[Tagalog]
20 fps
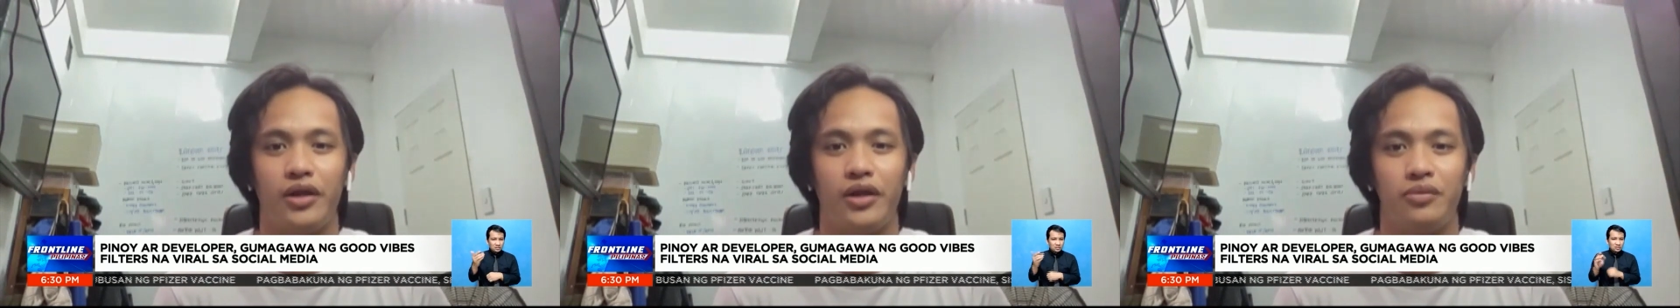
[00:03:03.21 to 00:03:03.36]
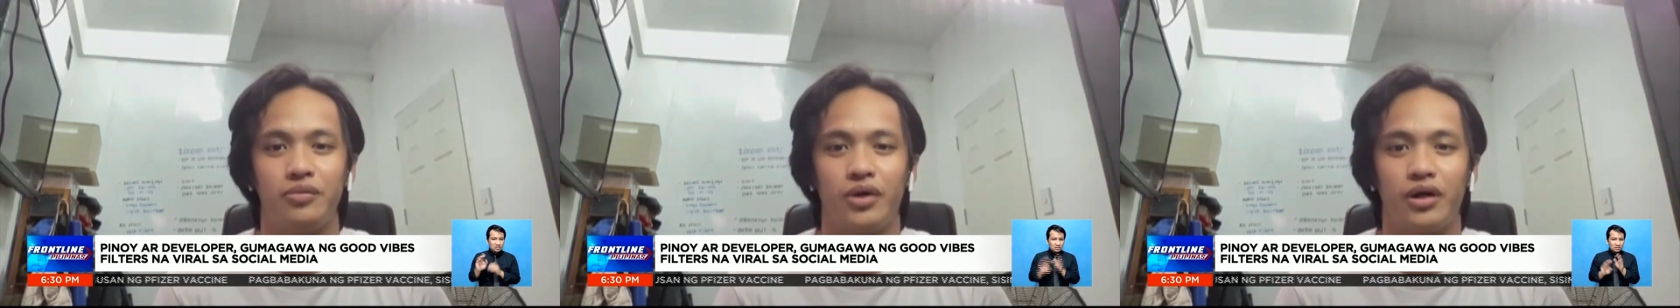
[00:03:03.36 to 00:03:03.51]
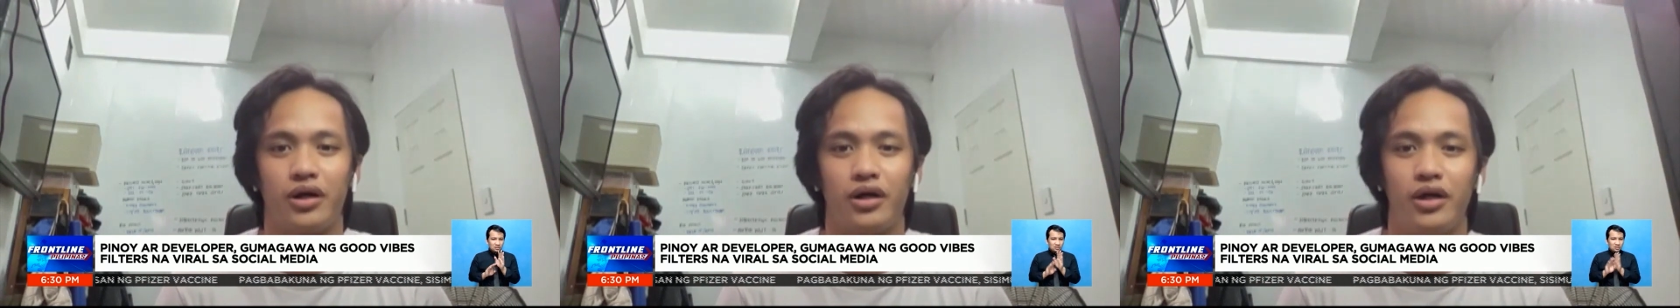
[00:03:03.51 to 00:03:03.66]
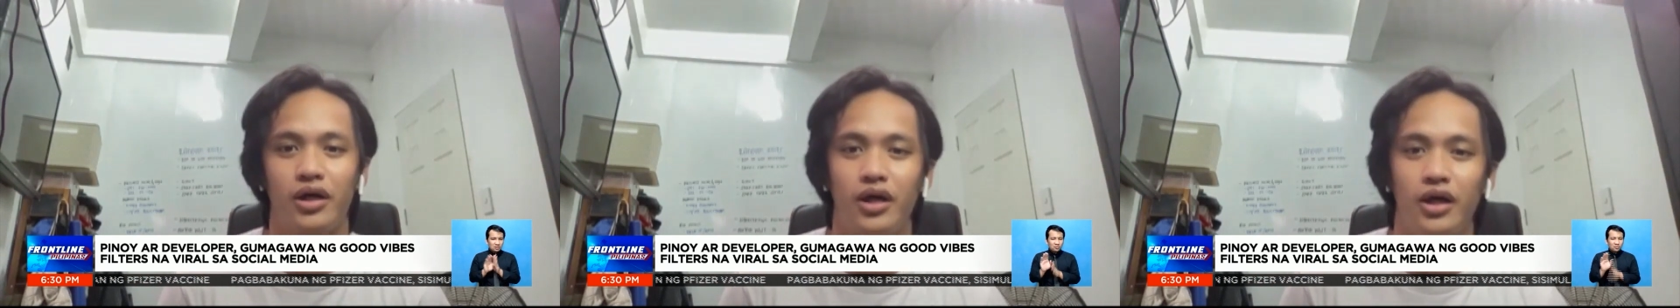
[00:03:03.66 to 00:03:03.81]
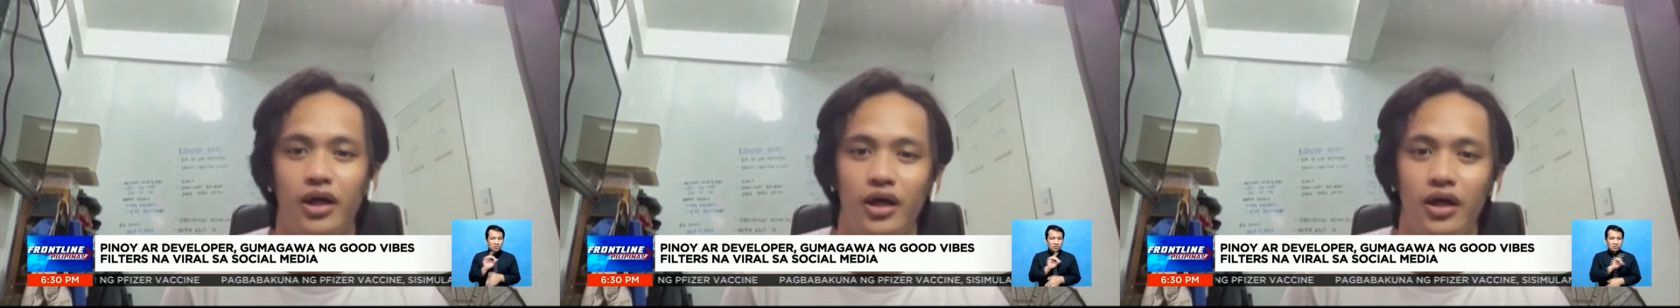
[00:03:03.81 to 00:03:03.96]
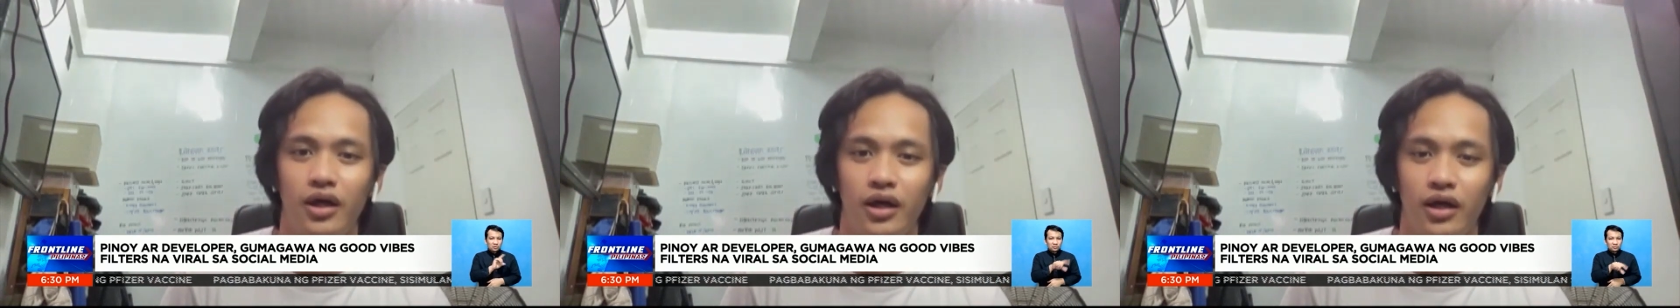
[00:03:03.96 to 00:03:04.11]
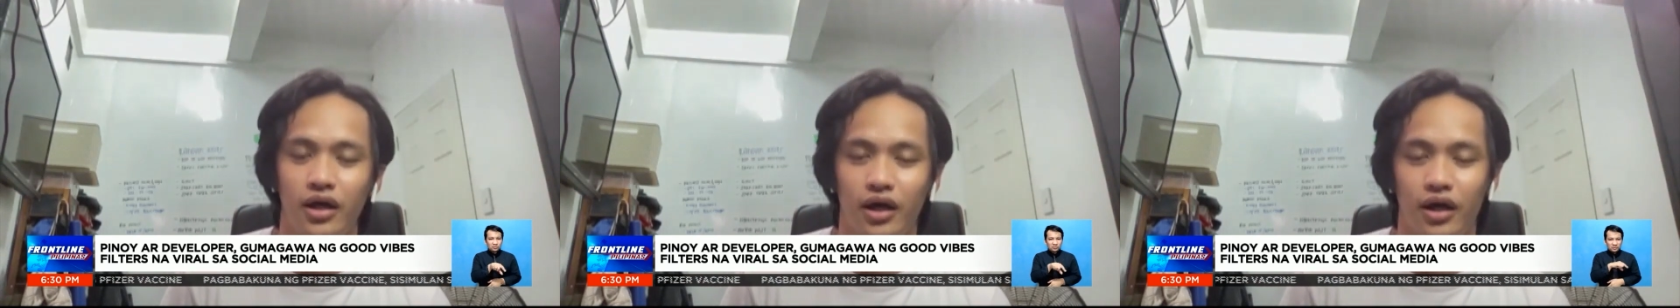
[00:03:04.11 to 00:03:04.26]
ng mga
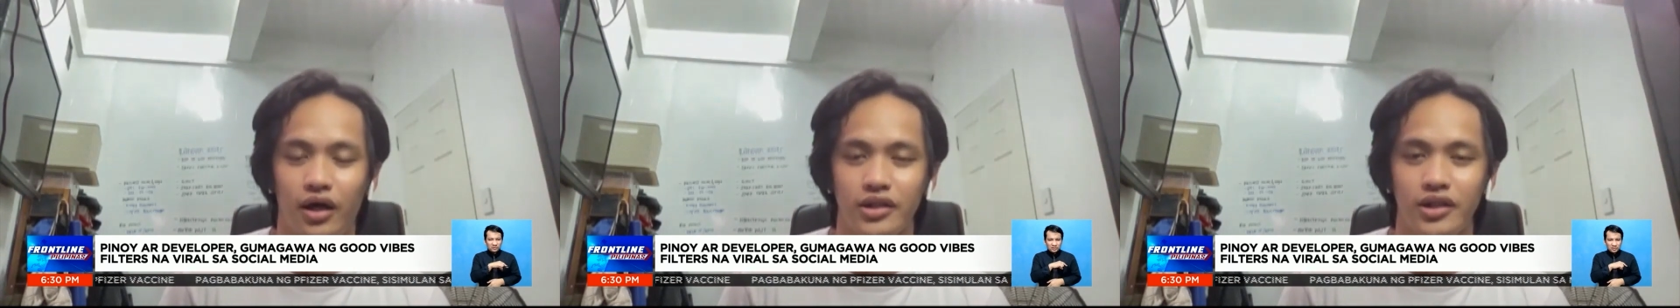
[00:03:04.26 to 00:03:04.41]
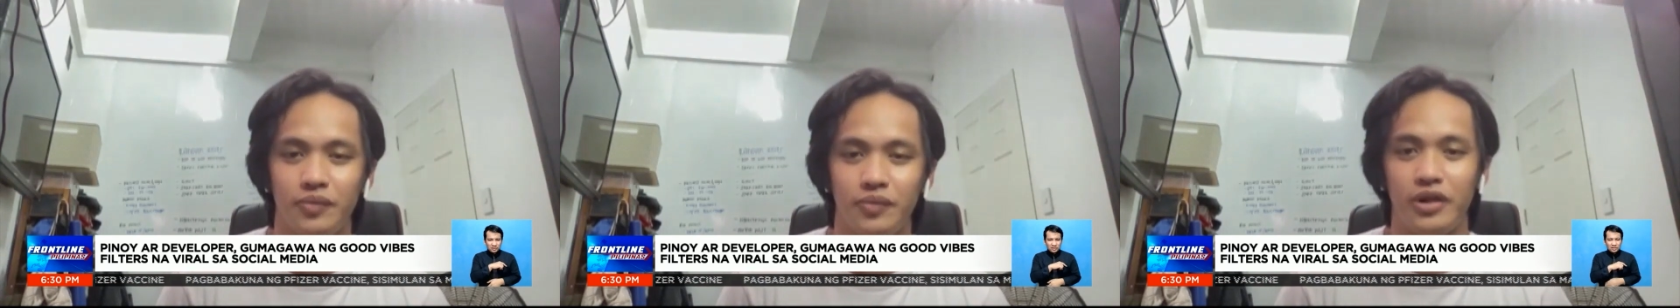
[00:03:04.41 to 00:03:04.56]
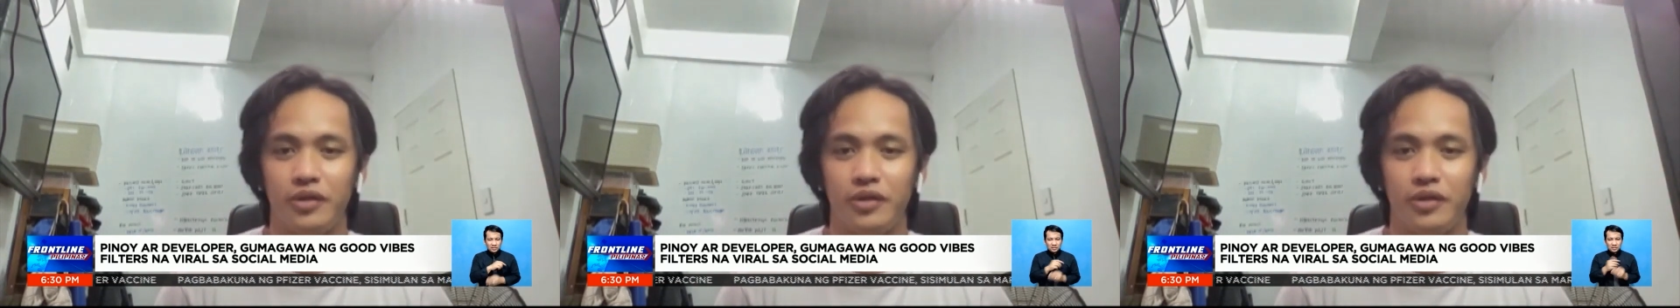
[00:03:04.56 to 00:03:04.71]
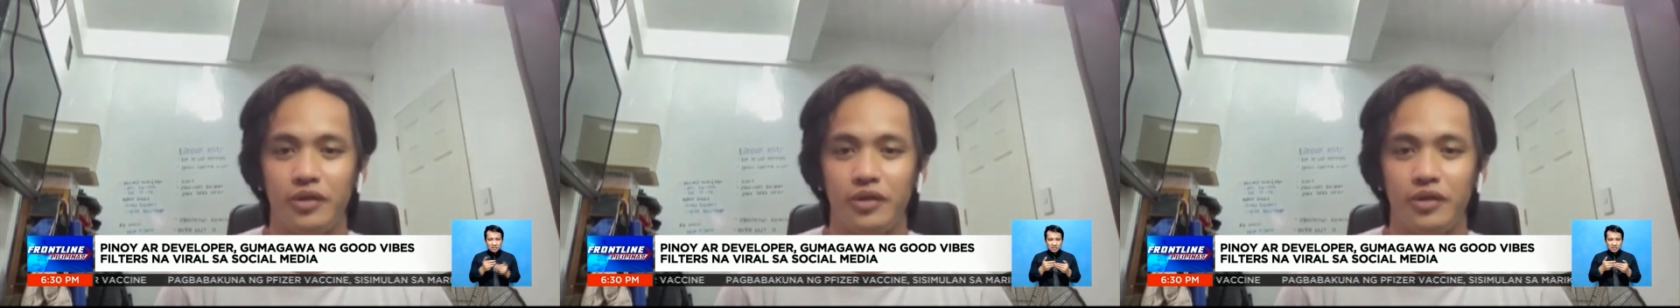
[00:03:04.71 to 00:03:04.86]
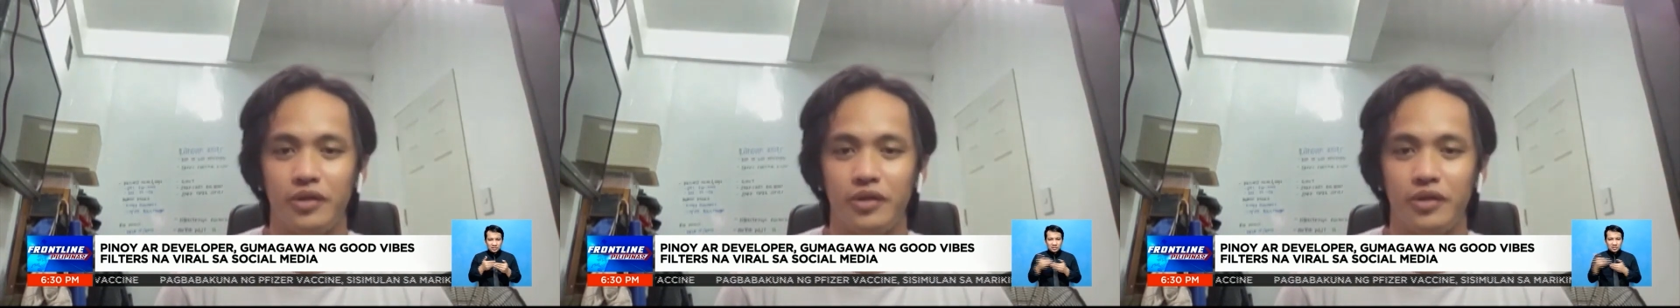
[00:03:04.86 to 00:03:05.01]
uh, sa Pilipinas.